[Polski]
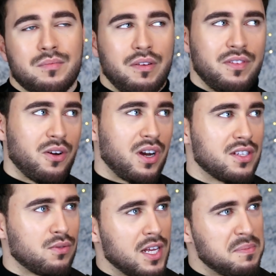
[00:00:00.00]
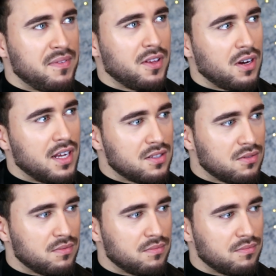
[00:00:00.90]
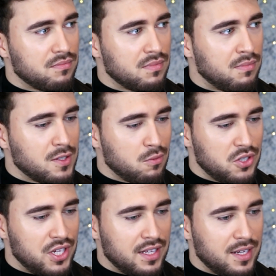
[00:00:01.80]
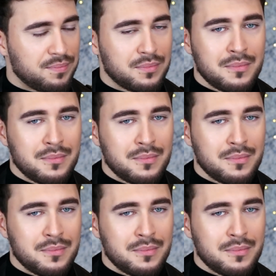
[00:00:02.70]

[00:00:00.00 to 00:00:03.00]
pewnego razu, raz pewnego razu masło maślane.